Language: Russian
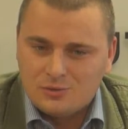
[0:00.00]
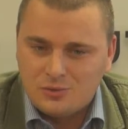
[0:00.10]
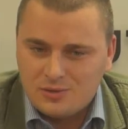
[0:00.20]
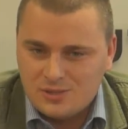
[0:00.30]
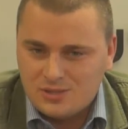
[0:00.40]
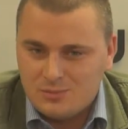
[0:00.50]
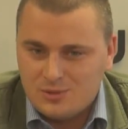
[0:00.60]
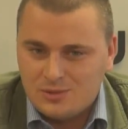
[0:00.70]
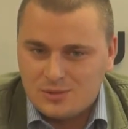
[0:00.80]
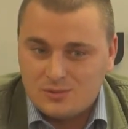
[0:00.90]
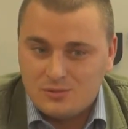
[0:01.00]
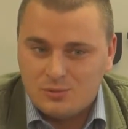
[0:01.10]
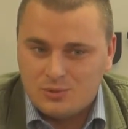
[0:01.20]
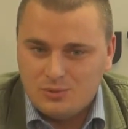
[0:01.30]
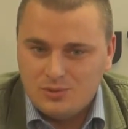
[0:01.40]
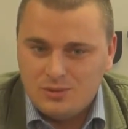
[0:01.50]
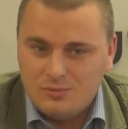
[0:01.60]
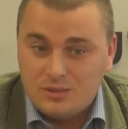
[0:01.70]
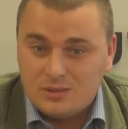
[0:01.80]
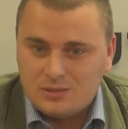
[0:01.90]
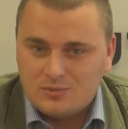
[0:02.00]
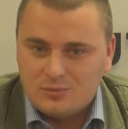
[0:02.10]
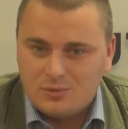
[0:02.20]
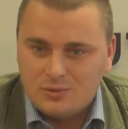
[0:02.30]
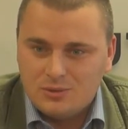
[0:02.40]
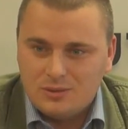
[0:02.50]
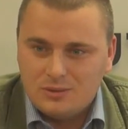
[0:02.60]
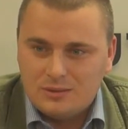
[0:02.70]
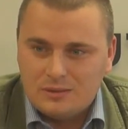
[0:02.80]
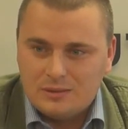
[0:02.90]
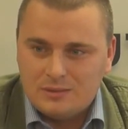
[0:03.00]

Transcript: что касается Министерства обороны, Министерство обороны